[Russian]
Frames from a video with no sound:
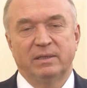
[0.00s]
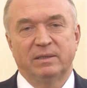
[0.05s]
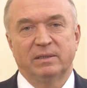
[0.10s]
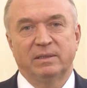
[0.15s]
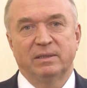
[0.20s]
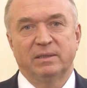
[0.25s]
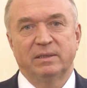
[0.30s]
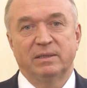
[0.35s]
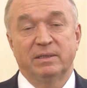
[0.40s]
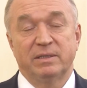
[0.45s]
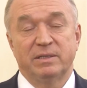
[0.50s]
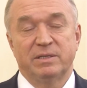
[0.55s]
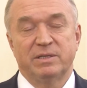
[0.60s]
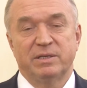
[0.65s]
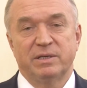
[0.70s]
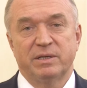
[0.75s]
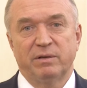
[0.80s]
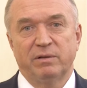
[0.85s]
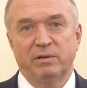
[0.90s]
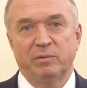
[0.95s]
э,
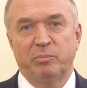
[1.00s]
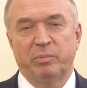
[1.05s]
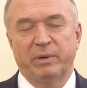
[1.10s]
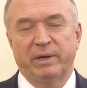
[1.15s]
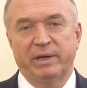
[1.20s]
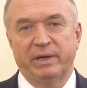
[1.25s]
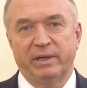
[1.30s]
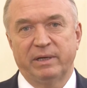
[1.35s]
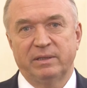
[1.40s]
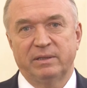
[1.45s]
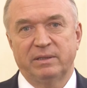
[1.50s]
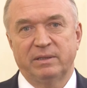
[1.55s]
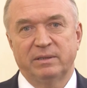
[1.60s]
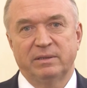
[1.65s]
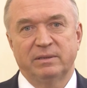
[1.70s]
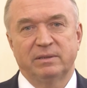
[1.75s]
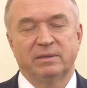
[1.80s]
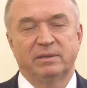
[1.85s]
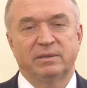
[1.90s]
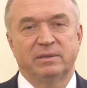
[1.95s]
инициировала проект
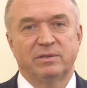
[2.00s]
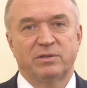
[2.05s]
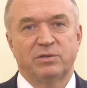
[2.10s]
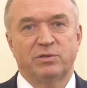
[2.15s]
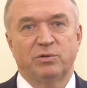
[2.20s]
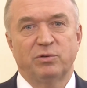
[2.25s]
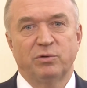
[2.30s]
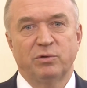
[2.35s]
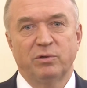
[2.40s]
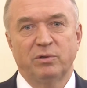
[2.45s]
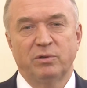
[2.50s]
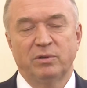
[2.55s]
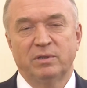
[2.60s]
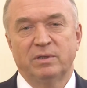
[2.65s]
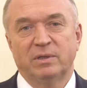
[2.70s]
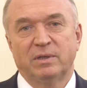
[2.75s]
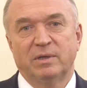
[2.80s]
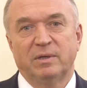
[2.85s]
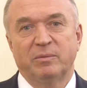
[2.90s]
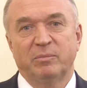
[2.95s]
100
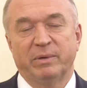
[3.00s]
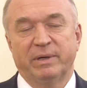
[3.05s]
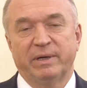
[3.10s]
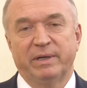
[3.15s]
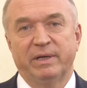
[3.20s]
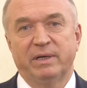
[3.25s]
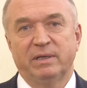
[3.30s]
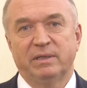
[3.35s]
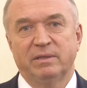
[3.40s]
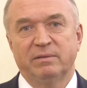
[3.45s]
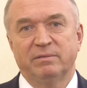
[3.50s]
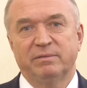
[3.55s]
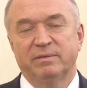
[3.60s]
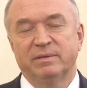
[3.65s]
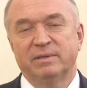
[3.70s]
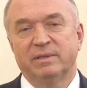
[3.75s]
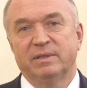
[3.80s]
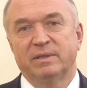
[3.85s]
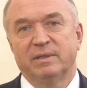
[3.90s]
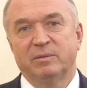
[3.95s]
проектов
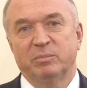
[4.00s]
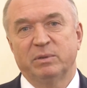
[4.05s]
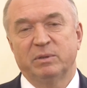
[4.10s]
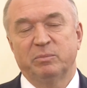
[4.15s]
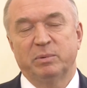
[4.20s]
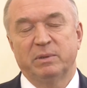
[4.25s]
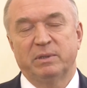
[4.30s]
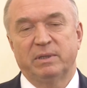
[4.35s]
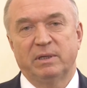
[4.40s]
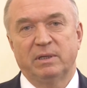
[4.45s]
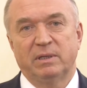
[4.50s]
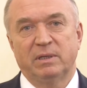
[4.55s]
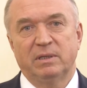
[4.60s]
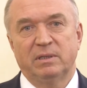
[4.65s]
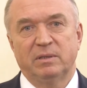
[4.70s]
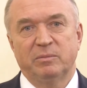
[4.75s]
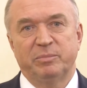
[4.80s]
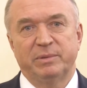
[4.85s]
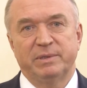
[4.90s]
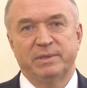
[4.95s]
под
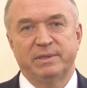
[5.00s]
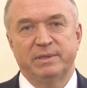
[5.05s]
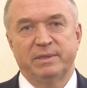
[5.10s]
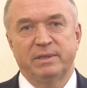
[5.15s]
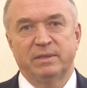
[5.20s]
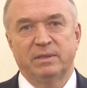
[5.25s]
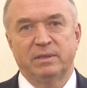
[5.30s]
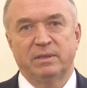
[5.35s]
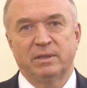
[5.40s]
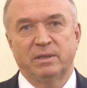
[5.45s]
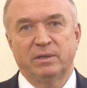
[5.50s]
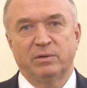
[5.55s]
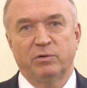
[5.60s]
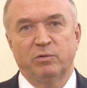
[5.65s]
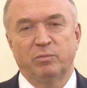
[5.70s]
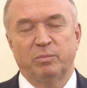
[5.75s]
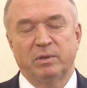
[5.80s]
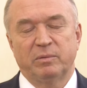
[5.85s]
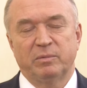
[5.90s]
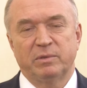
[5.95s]
патронатом президента
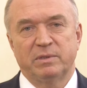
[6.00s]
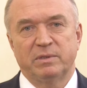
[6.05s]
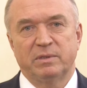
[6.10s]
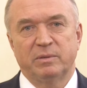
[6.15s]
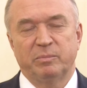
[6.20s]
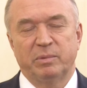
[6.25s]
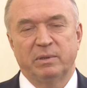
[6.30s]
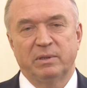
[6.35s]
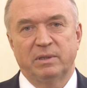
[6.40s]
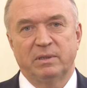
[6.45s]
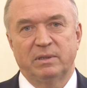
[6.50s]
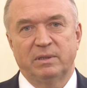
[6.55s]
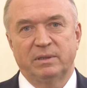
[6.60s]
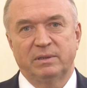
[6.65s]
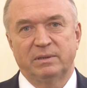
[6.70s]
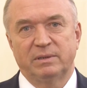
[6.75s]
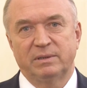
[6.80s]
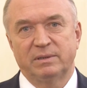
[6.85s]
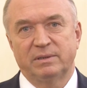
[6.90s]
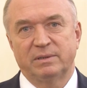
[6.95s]
Торгово-промышленной палаты
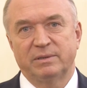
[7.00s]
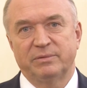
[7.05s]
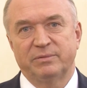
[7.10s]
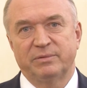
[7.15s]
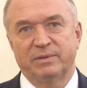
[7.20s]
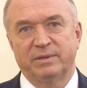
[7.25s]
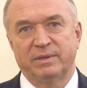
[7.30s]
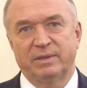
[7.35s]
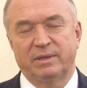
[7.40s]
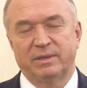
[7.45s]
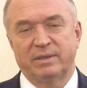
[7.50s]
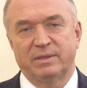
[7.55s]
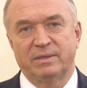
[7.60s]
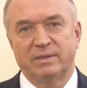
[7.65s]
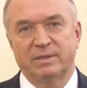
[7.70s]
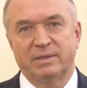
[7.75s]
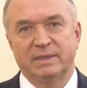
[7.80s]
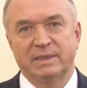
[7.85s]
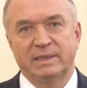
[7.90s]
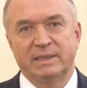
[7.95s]
Российской
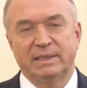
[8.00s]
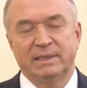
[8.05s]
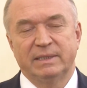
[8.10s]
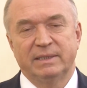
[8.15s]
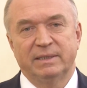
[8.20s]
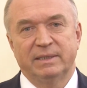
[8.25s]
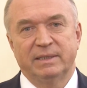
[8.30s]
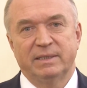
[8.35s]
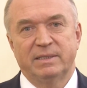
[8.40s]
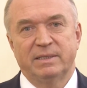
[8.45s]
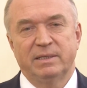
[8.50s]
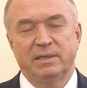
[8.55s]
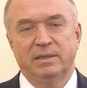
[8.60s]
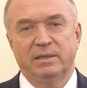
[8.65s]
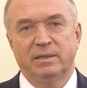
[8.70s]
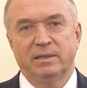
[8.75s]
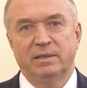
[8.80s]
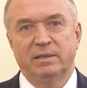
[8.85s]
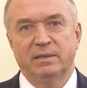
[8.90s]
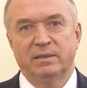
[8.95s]
Федерации,
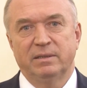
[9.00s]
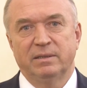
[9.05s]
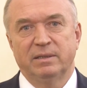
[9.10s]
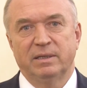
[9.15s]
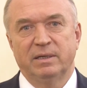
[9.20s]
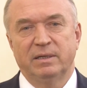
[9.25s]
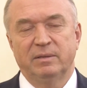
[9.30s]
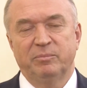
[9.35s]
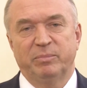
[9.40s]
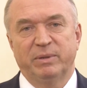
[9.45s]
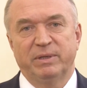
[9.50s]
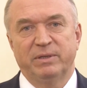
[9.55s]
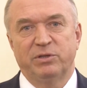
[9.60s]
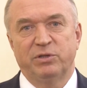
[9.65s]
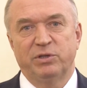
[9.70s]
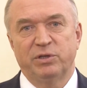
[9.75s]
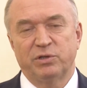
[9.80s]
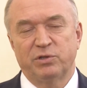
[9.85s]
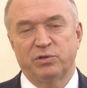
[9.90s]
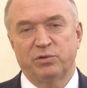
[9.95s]
нацеленные на
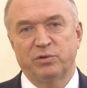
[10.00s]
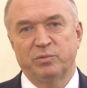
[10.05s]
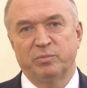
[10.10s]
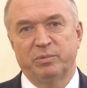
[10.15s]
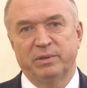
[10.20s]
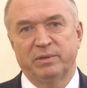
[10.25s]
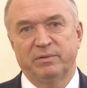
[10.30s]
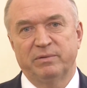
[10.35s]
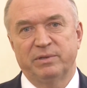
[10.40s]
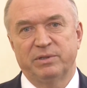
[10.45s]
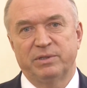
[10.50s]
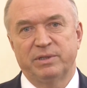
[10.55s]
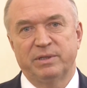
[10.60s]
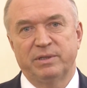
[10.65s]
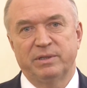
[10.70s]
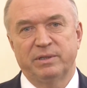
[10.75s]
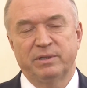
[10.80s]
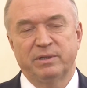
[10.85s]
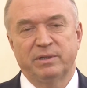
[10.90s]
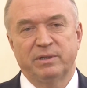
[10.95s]
поддержку и
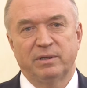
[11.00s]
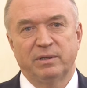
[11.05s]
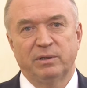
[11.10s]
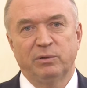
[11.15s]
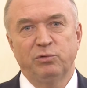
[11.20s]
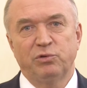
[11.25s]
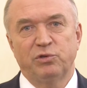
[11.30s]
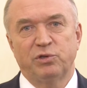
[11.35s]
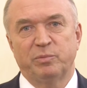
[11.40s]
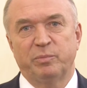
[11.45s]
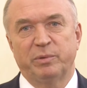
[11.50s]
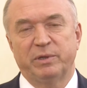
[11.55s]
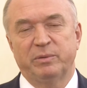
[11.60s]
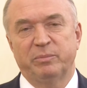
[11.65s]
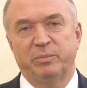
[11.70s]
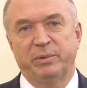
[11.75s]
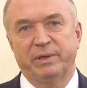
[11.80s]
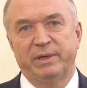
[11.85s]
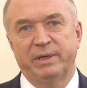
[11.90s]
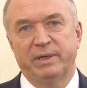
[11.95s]
продвижение лучших
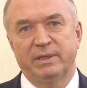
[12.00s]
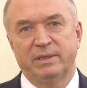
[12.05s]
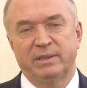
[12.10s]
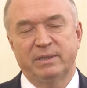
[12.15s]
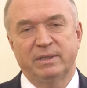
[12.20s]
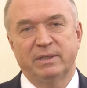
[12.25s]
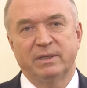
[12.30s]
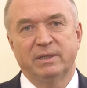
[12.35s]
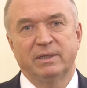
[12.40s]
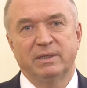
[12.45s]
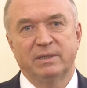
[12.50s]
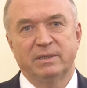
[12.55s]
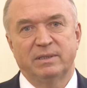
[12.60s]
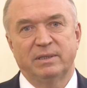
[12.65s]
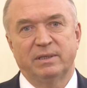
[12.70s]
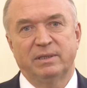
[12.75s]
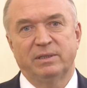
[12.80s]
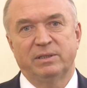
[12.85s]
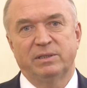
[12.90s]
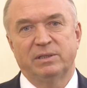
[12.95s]
предприятий
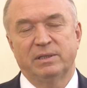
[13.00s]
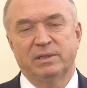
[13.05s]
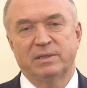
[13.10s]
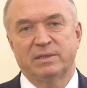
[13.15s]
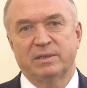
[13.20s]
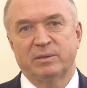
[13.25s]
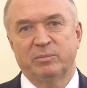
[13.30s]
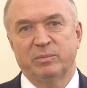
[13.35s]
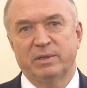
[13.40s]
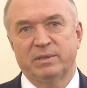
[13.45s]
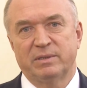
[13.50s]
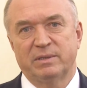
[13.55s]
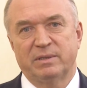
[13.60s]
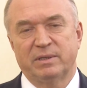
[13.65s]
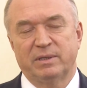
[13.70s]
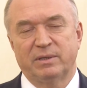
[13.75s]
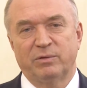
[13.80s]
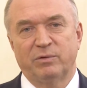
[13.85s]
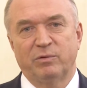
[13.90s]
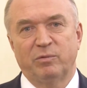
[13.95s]
среди членской базы
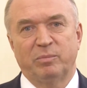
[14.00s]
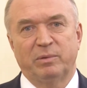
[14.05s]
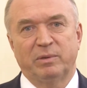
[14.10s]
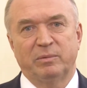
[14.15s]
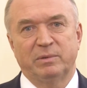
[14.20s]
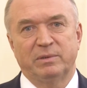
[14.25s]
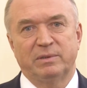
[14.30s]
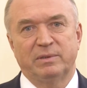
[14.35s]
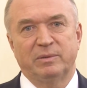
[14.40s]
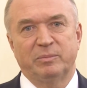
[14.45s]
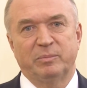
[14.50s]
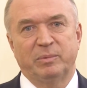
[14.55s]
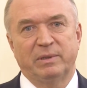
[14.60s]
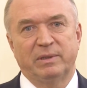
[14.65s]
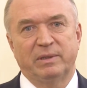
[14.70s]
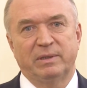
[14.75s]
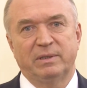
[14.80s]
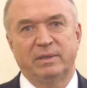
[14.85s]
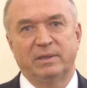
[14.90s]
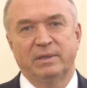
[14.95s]
Торгово-промышленной
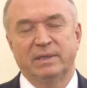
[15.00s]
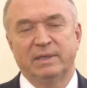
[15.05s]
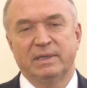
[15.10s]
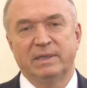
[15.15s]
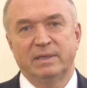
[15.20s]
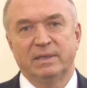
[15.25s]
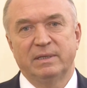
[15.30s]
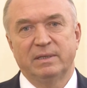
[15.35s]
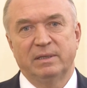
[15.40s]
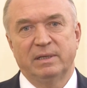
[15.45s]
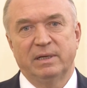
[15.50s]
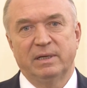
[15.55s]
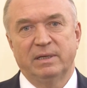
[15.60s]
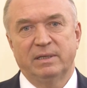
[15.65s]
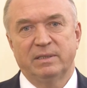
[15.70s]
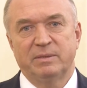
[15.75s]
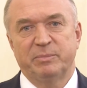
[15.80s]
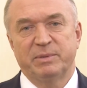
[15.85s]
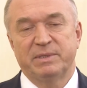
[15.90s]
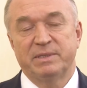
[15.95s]
палаты для
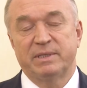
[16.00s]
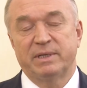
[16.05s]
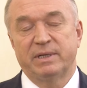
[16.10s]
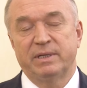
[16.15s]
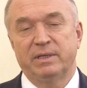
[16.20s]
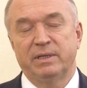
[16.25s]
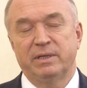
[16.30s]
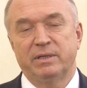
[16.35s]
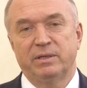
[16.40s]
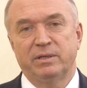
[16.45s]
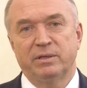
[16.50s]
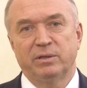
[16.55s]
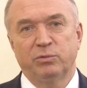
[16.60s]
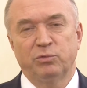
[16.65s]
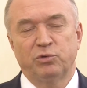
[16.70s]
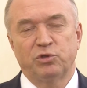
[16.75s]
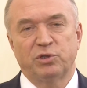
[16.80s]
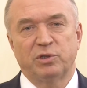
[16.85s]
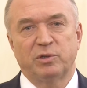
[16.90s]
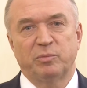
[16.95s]
распространения
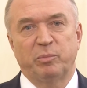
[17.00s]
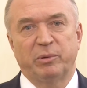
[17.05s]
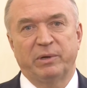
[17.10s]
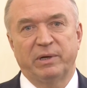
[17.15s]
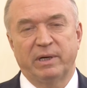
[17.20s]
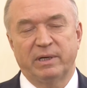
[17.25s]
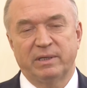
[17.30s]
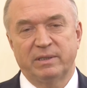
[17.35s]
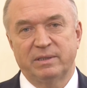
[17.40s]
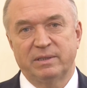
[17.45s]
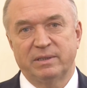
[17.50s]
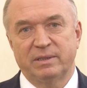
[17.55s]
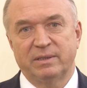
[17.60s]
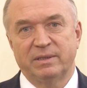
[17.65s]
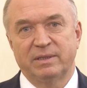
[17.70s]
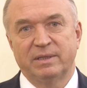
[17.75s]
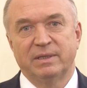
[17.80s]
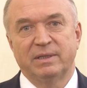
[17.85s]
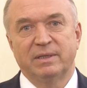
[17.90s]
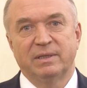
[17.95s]
лучших практик –
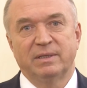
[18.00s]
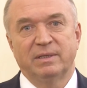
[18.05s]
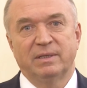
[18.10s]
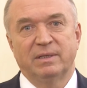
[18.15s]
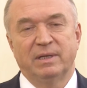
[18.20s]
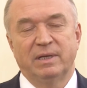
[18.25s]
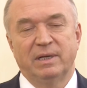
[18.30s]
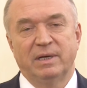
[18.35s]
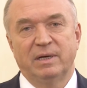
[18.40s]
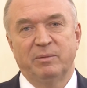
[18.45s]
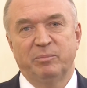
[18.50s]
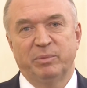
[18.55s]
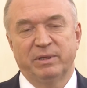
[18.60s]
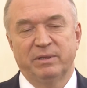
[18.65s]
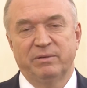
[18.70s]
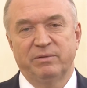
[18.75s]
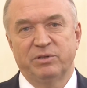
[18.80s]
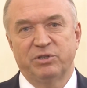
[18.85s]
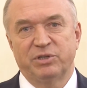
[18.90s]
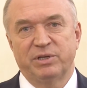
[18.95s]
для
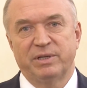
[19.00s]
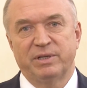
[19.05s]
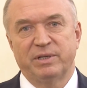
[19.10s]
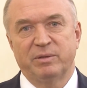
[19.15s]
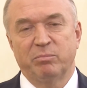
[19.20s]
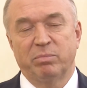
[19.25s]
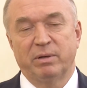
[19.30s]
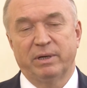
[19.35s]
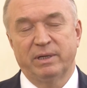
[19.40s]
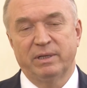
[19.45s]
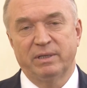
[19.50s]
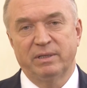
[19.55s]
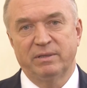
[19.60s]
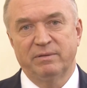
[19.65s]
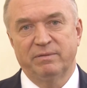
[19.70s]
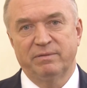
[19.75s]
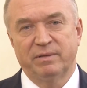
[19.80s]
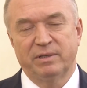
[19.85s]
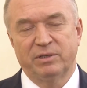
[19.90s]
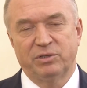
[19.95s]
продвижения
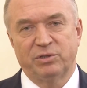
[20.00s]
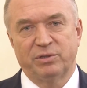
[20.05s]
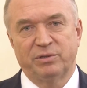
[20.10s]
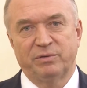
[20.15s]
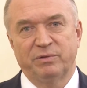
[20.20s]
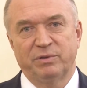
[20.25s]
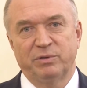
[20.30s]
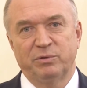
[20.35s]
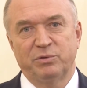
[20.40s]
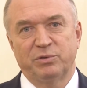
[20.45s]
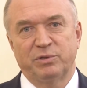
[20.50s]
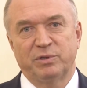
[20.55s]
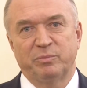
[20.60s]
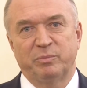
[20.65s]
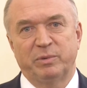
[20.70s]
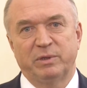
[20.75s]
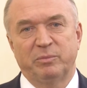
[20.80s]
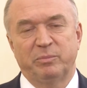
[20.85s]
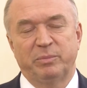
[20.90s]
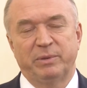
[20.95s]
брендов наших ведущих
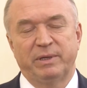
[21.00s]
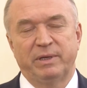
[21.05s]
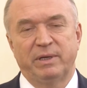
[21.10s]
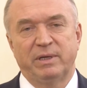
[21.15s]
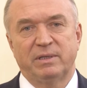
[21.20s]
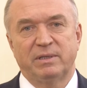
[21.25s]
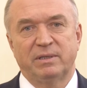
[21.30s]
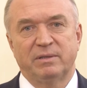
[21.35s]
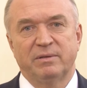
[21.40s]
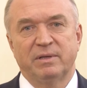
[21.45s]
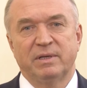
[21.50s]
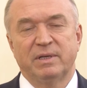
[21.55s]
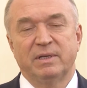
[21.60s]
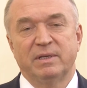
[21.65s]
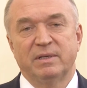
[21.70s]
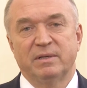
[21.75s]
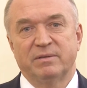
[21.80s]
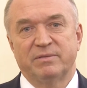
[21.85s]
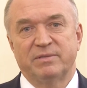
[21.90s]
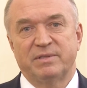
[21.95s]
предприятий
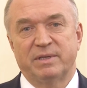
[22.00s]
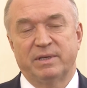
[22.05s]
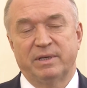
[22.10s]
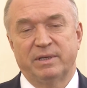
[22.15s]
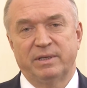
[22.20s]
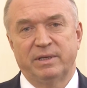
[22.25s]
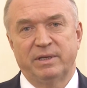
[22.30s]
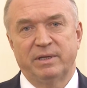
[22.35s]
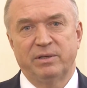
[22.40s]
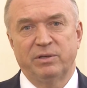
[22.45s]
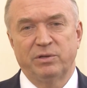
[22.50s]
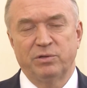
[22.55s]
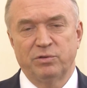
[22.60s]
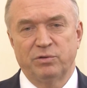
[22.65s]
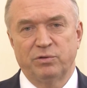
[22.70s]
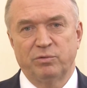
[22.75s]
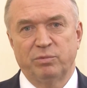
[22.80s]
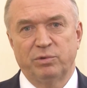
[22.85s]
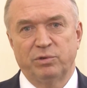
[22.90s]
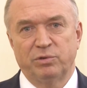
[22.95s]
в стране и за
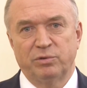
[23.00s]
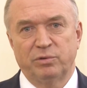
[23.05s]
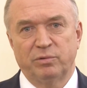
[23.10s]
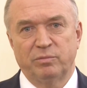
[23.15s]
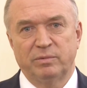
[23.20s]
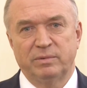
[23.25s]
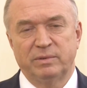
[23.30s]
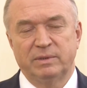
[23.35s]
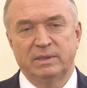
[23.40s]
рубежом.